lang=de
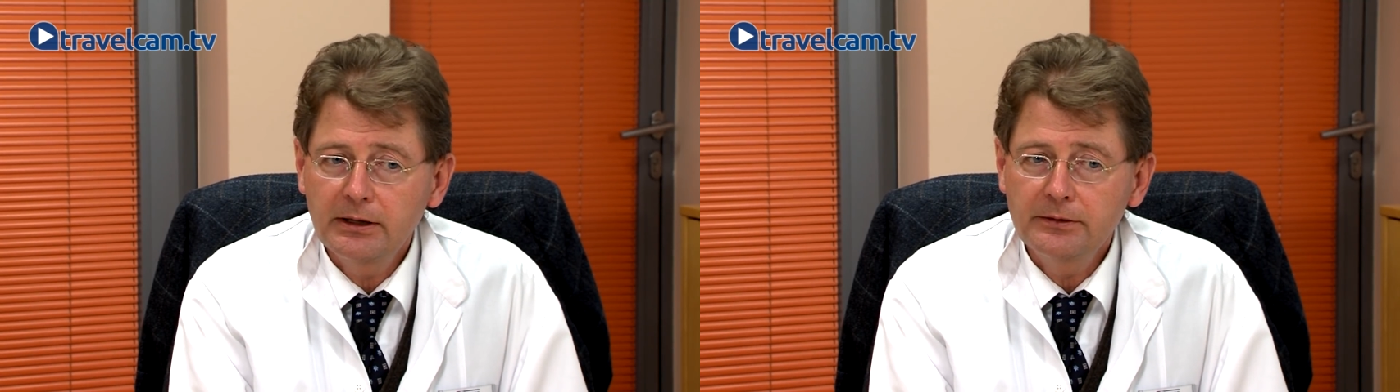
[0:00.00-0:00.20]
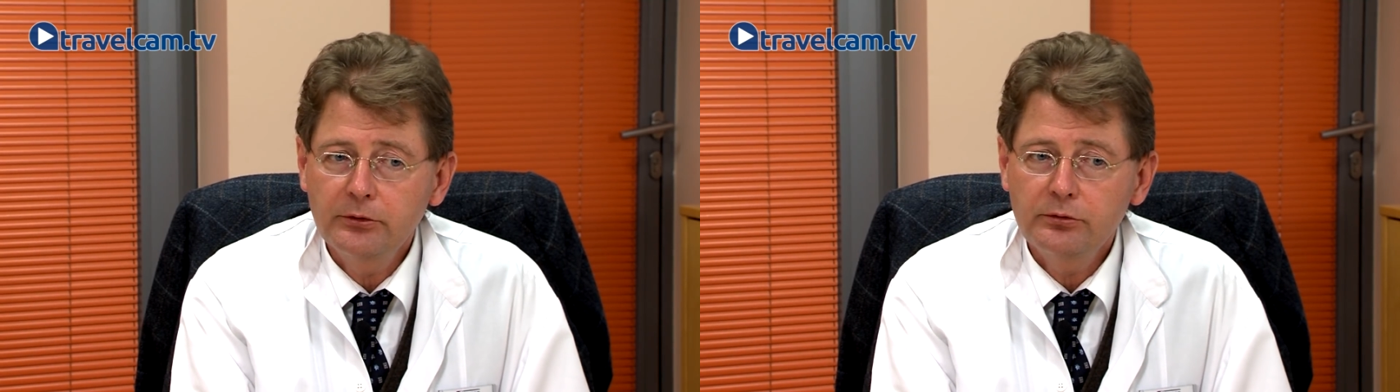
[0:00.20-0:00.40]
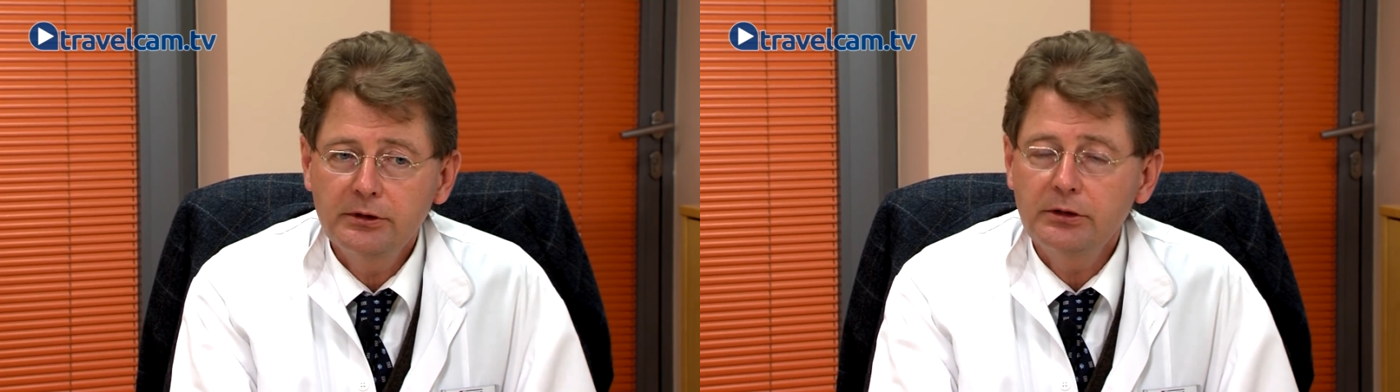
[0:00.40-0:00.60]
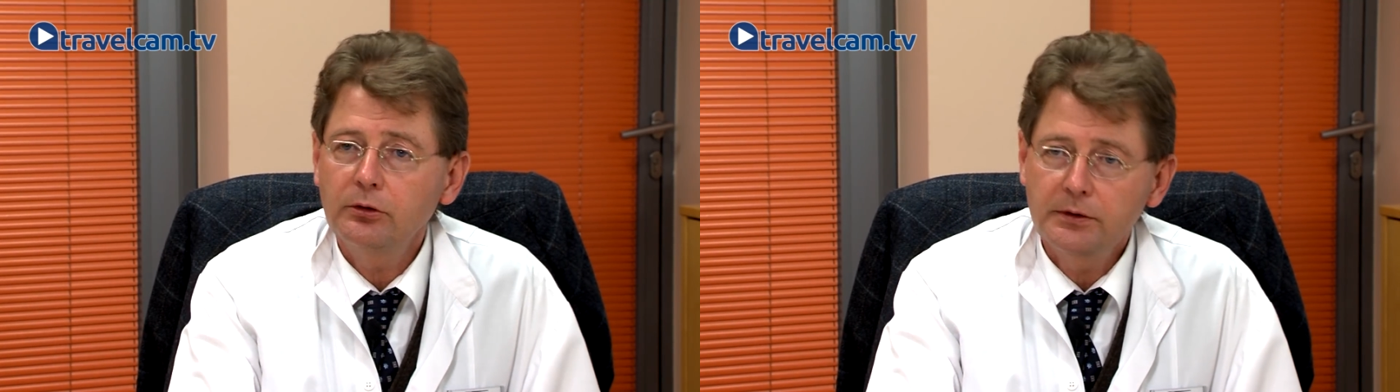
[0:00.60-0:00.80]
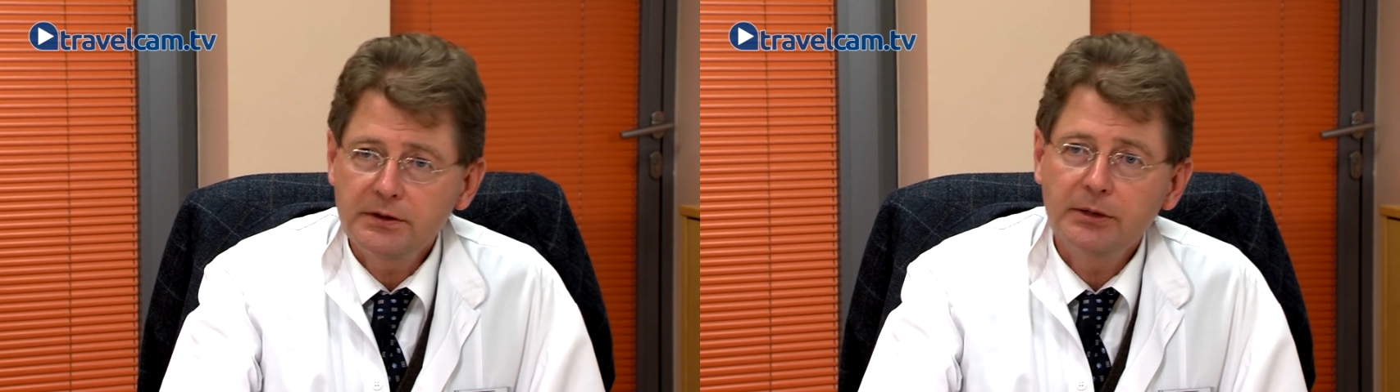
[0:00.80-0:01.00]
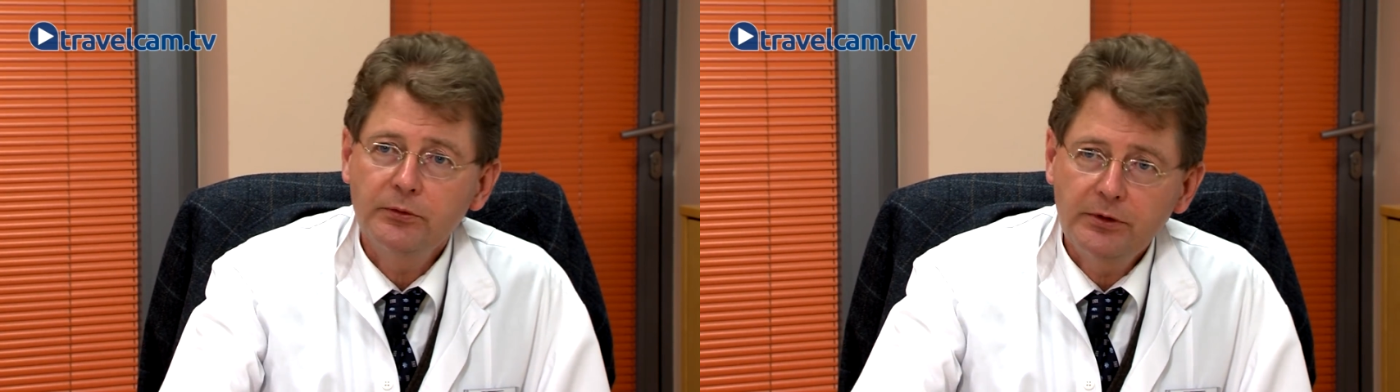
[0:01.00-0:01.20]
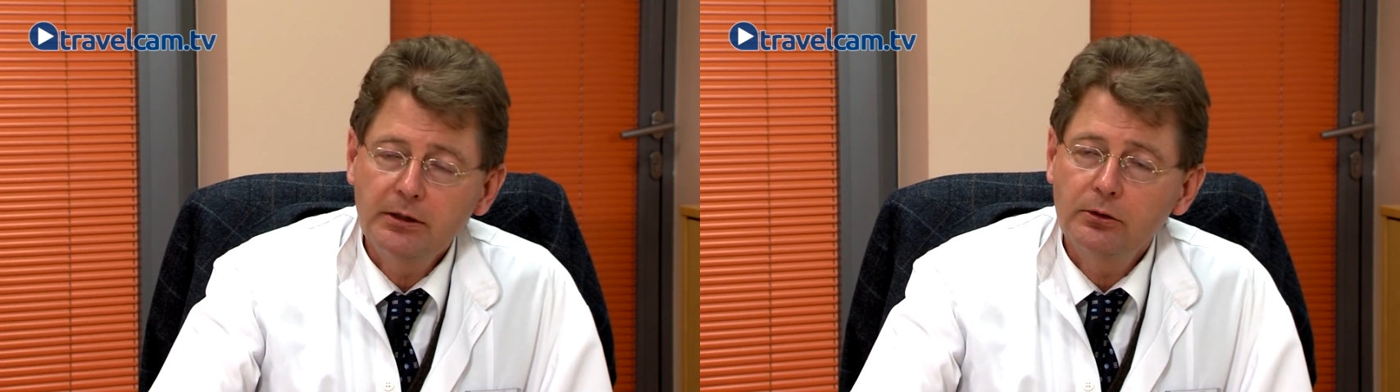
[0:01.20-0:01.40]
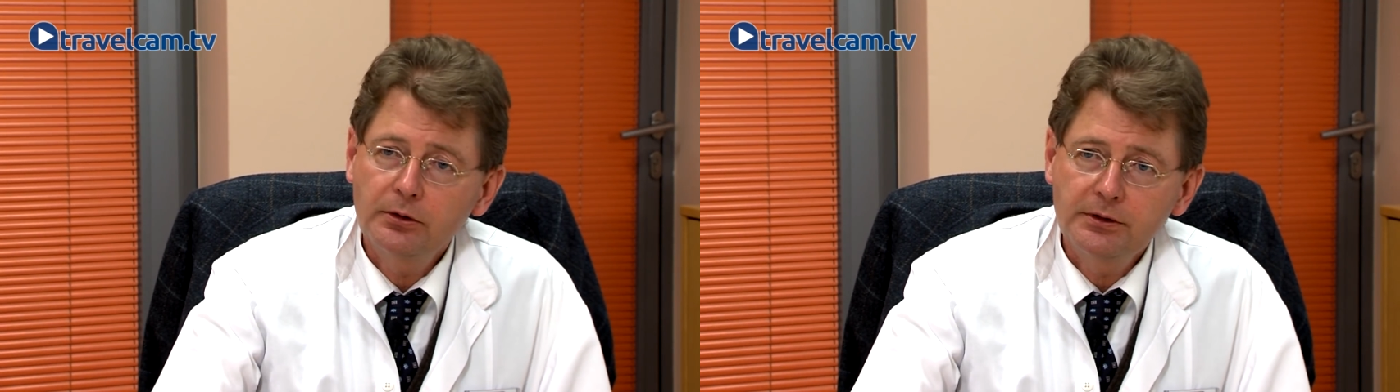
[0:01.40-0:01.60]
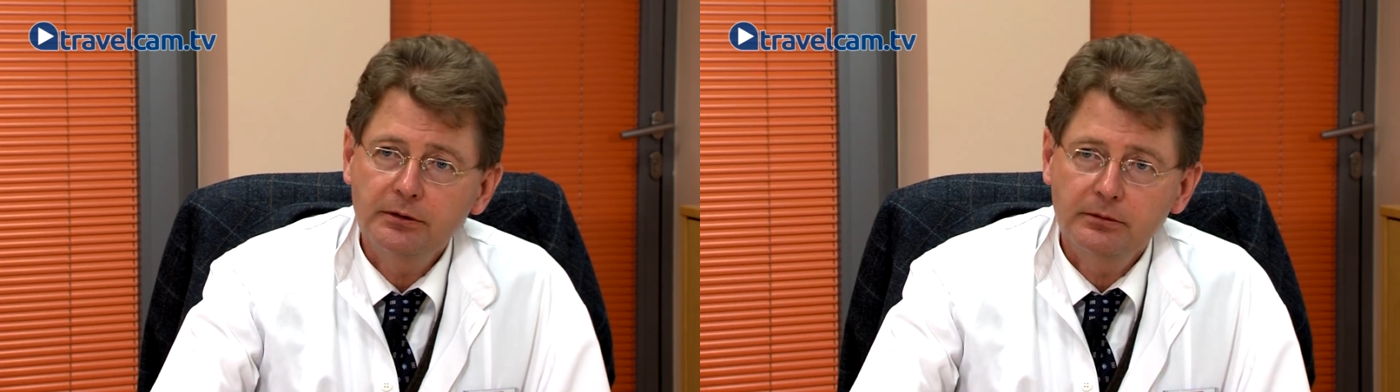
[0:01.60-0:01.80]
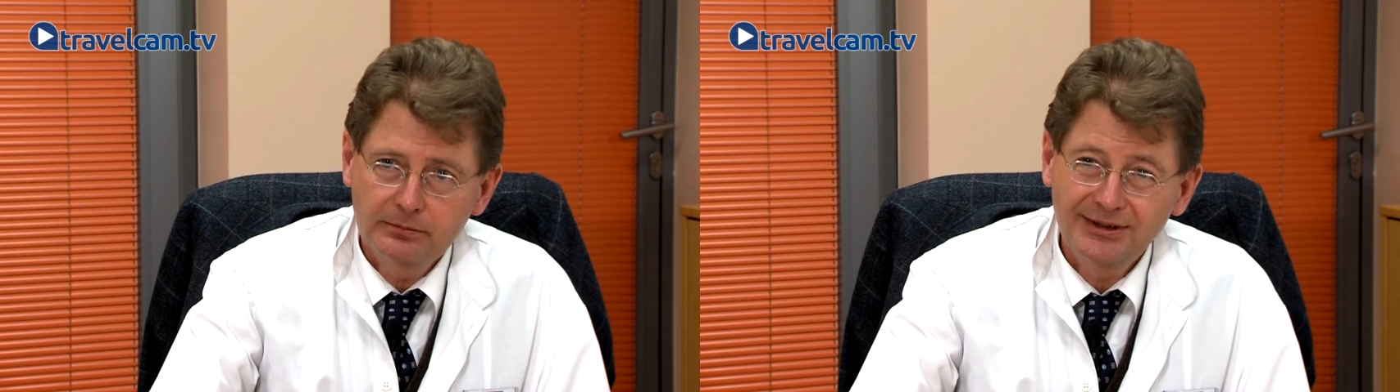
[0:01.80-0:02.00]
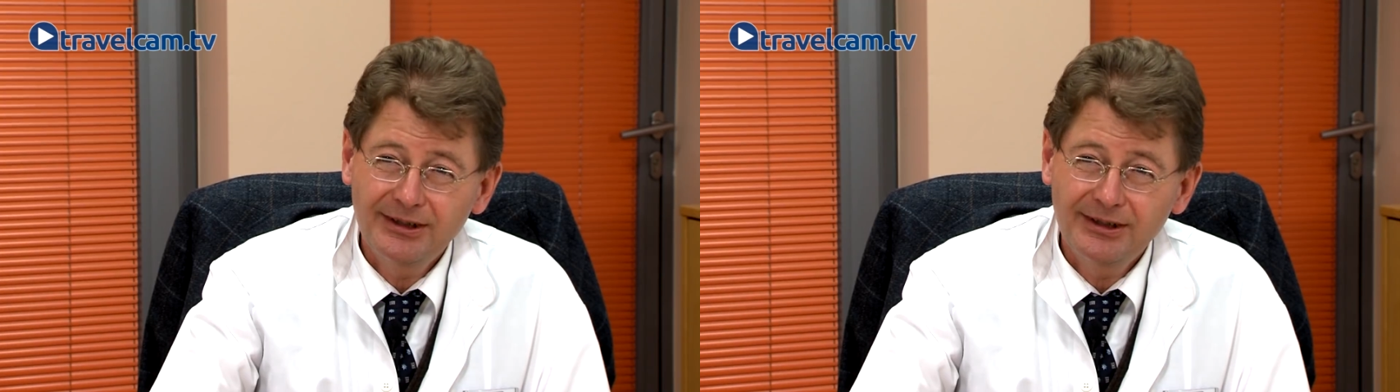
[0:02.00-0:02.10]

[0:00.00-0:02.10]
halt natürlich trotzdem viele Leute